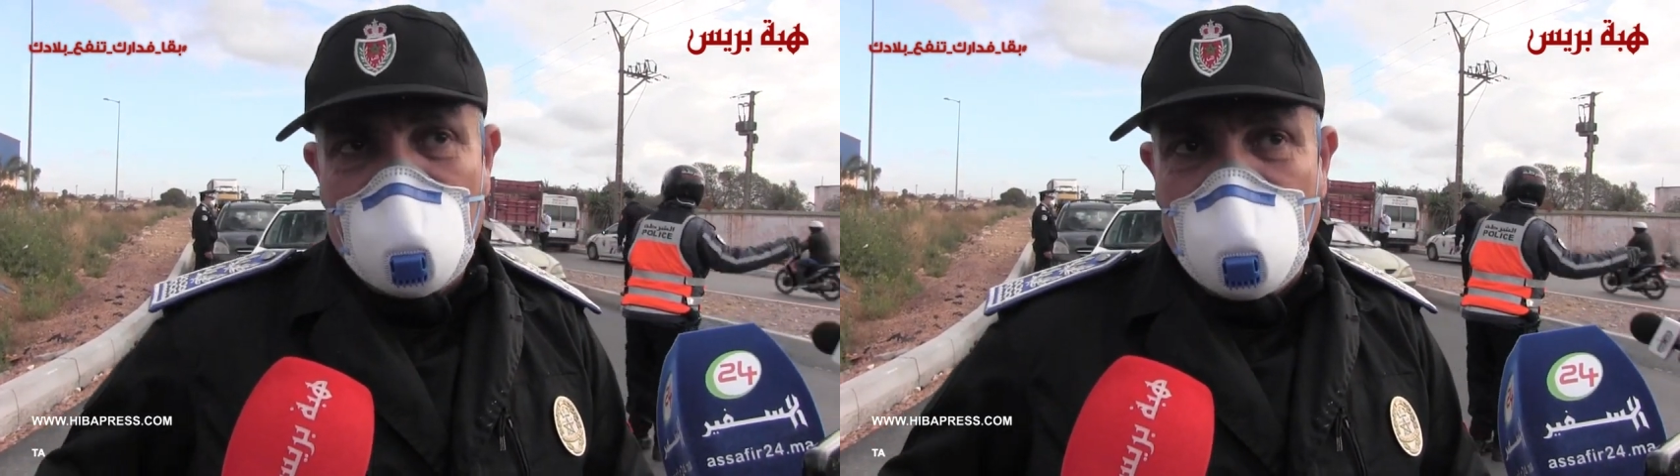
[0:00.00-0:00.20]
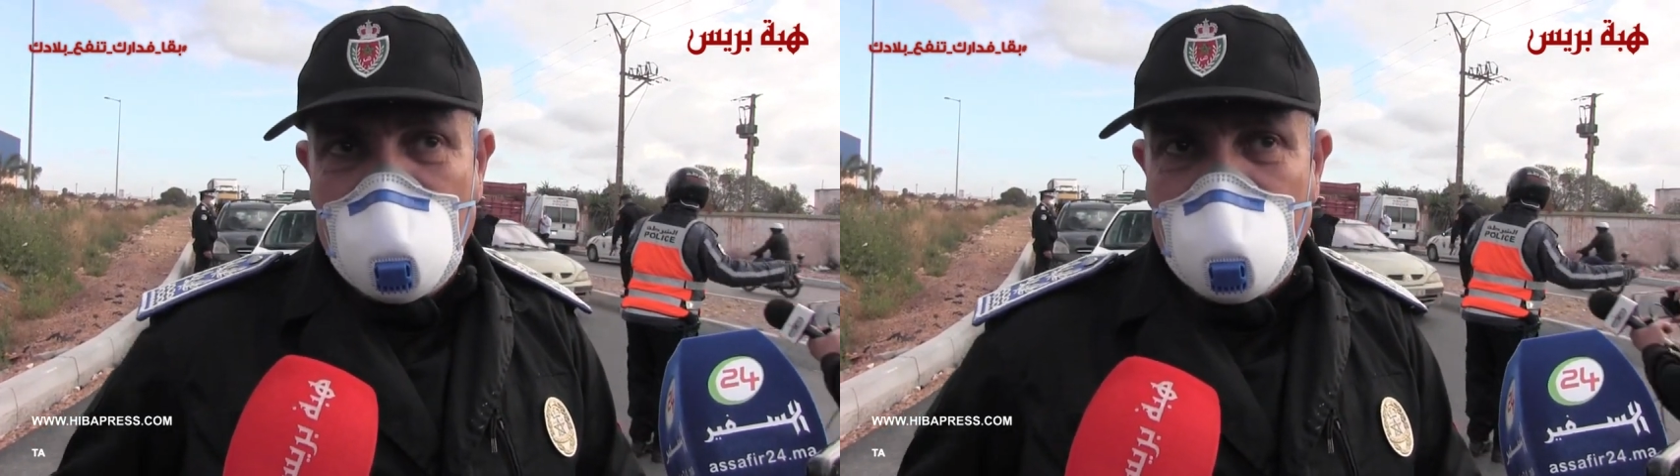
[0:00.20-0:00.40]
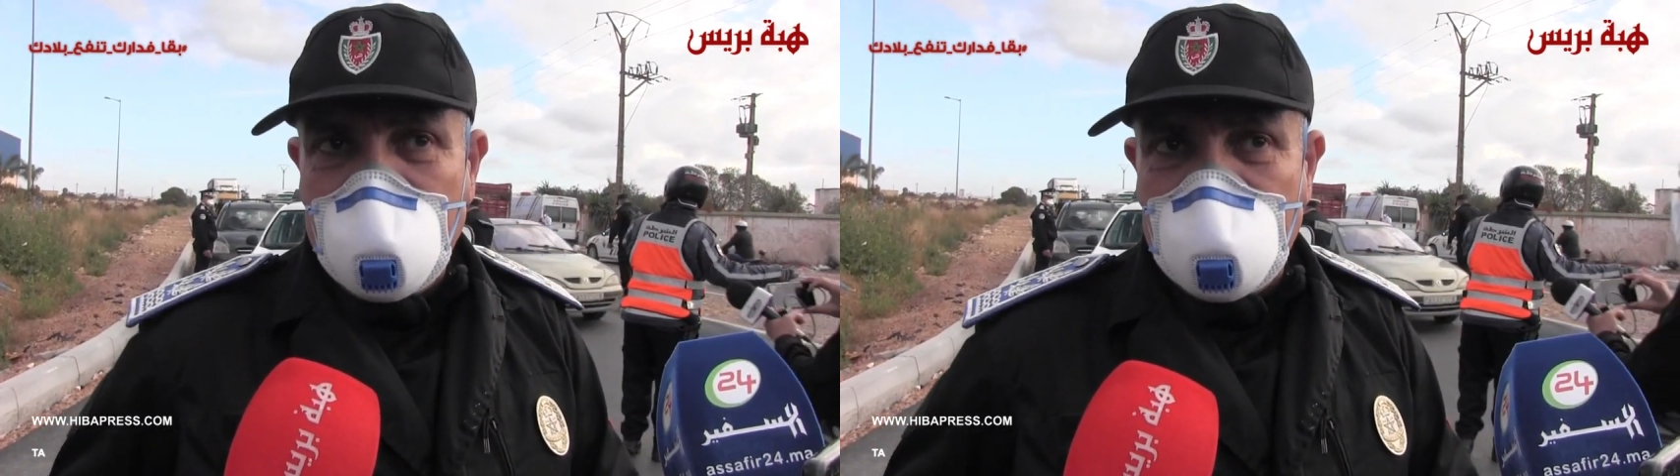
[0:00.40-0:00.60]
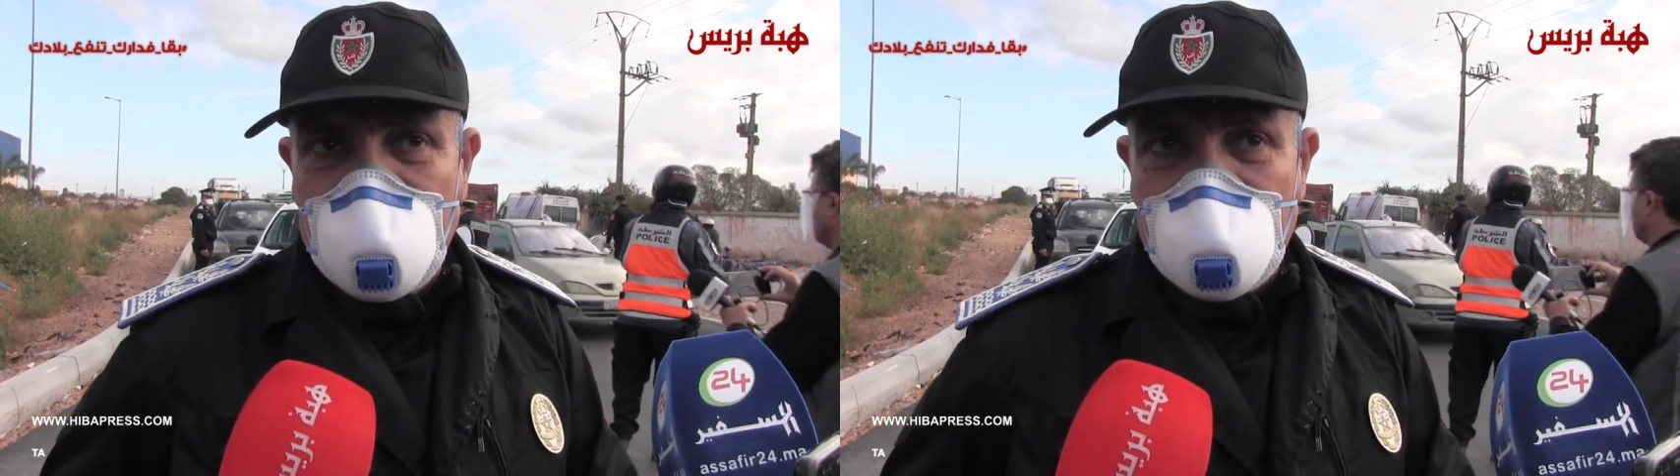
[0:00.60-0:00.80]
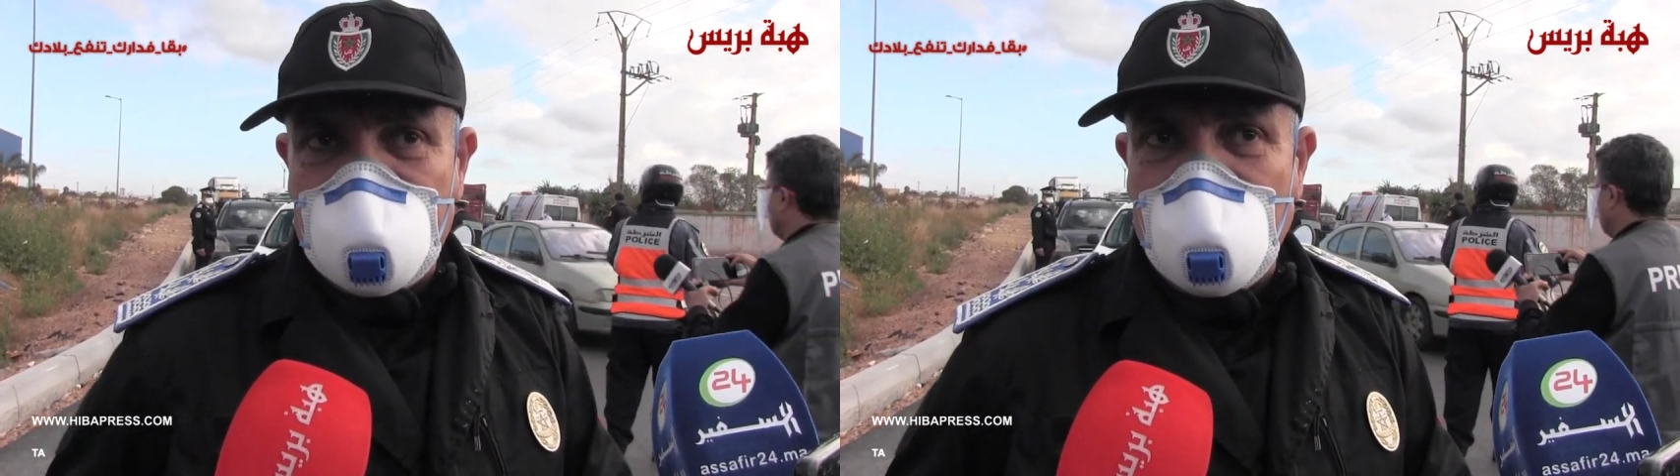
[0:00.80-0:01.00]
بالخرق
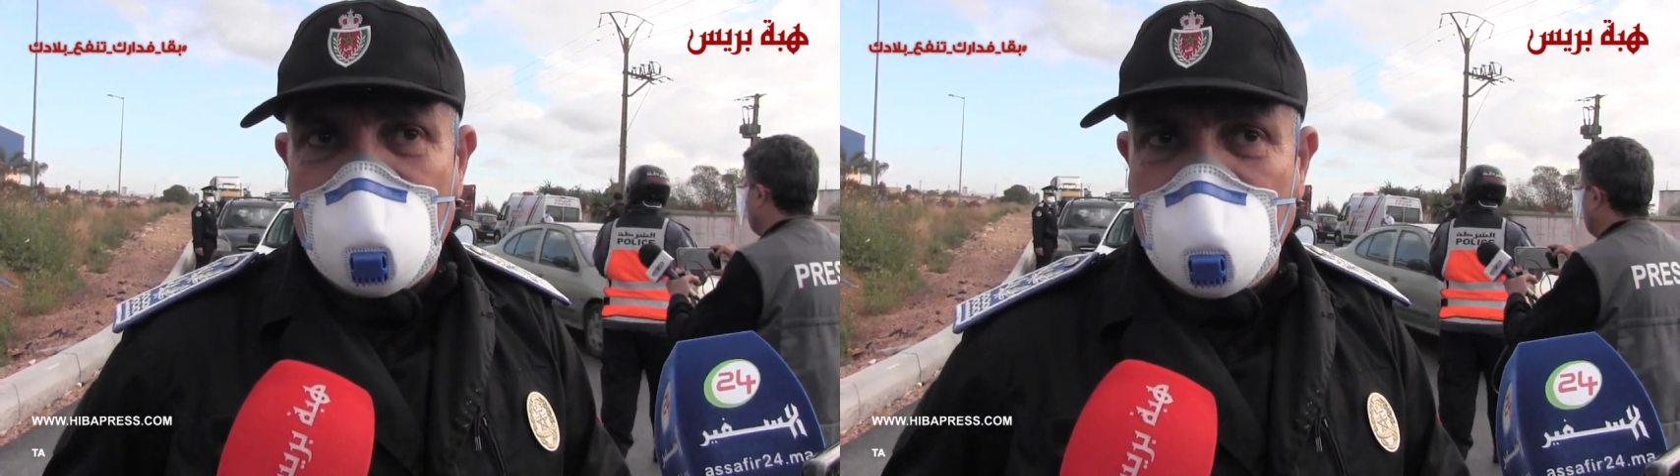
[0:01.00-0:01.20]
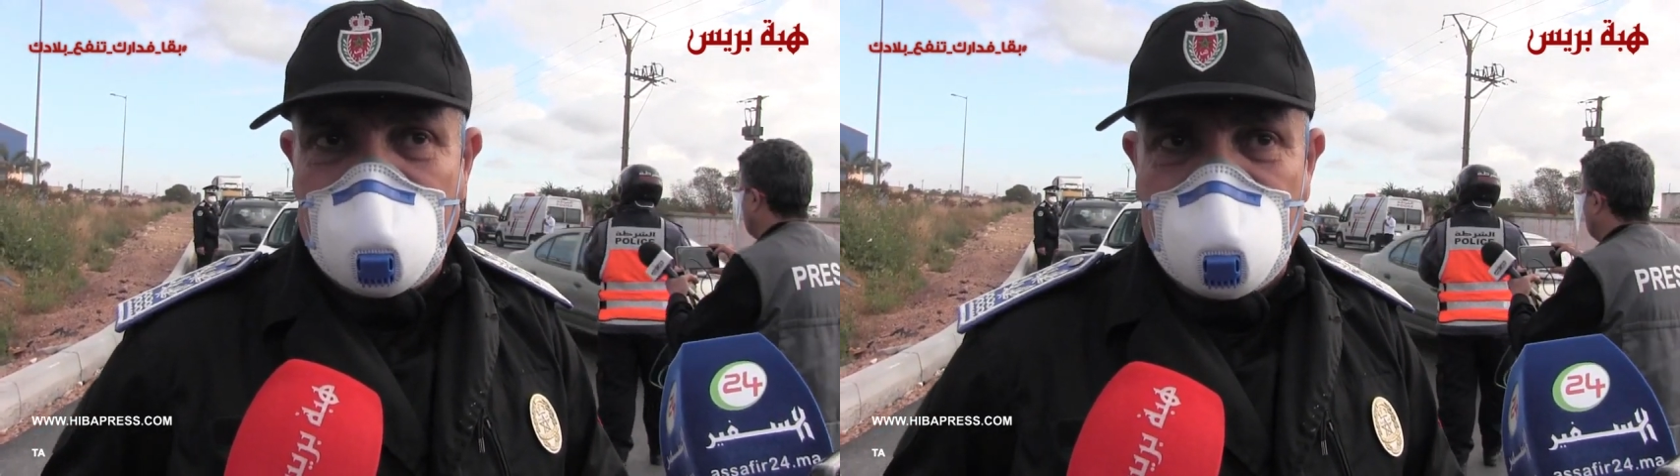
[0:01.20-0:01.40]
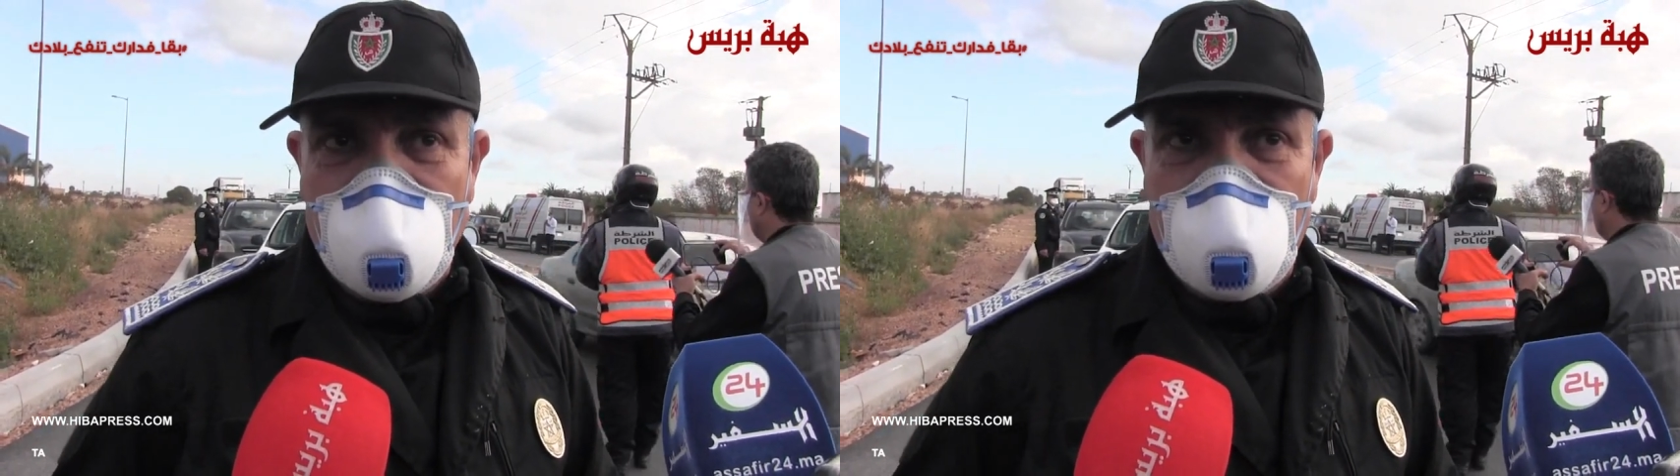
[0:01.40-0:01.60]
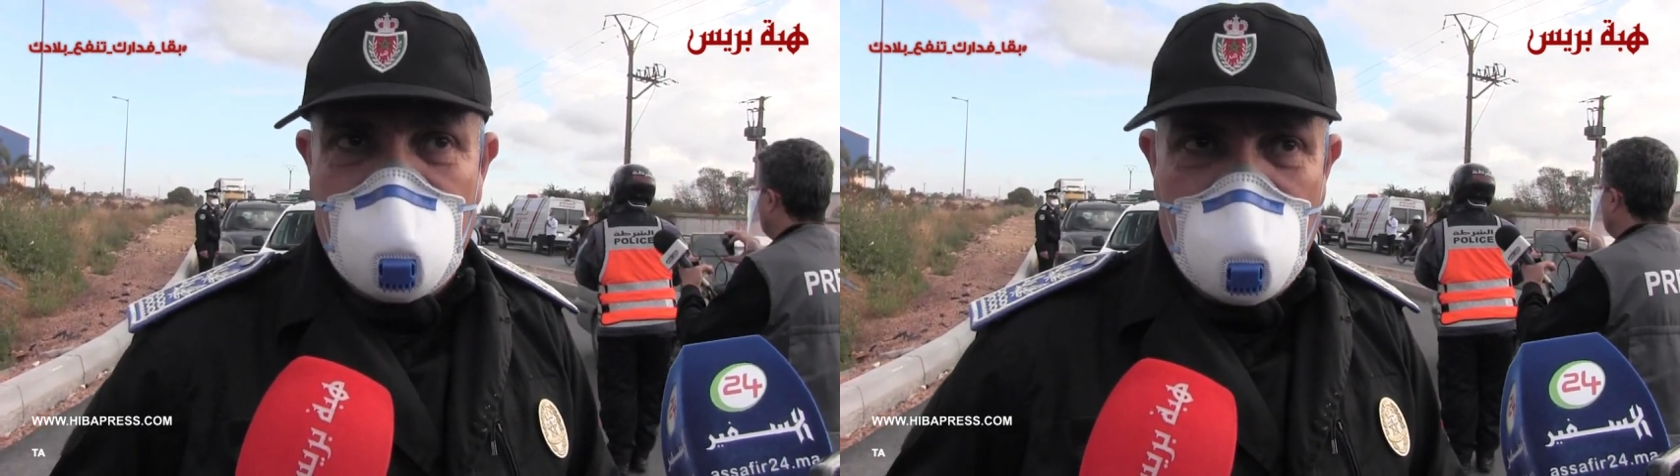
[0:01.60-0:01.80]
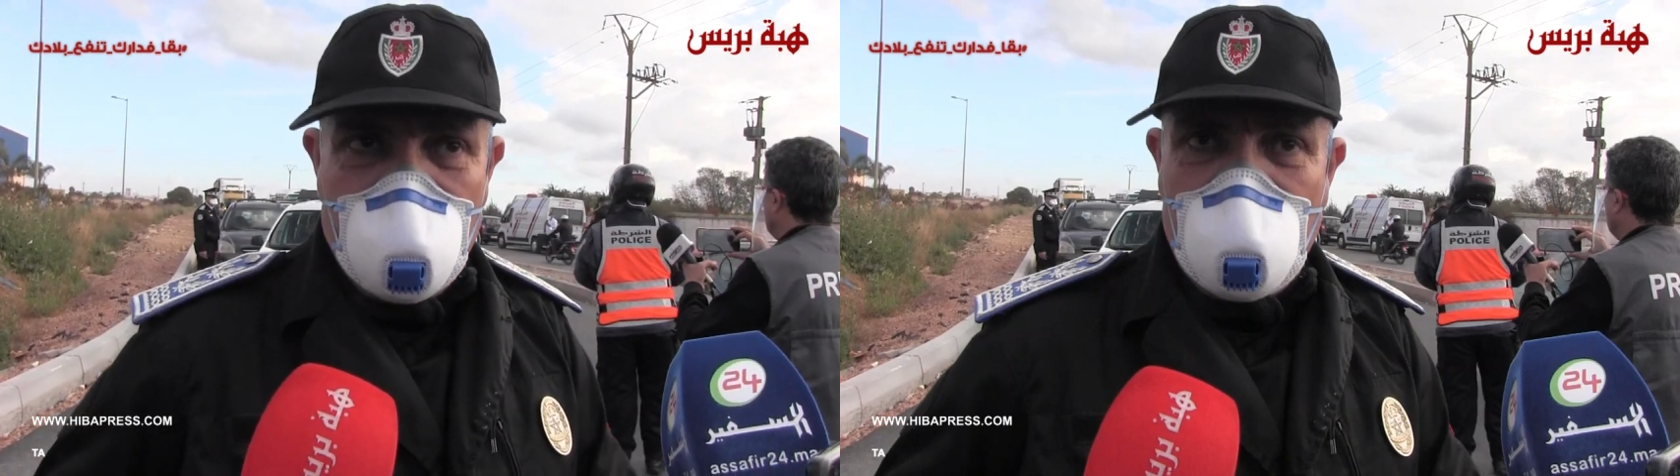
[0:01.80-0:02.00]
ديال الطوارئ
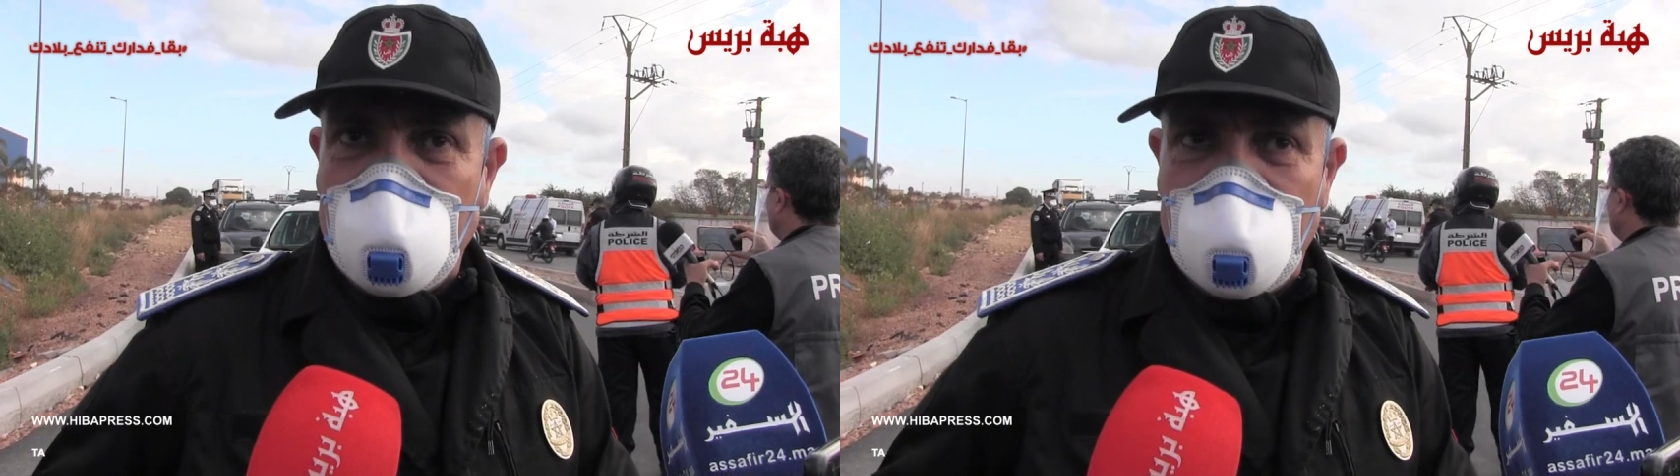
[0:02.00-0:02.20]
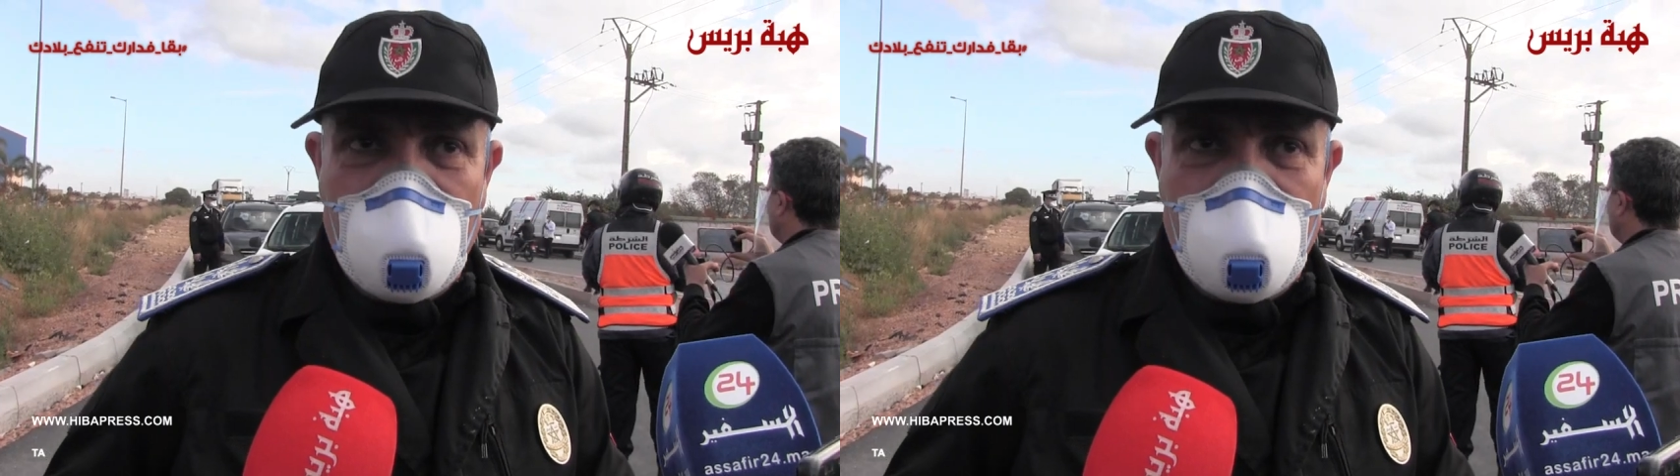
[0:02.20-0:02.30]
الصحيه او خرق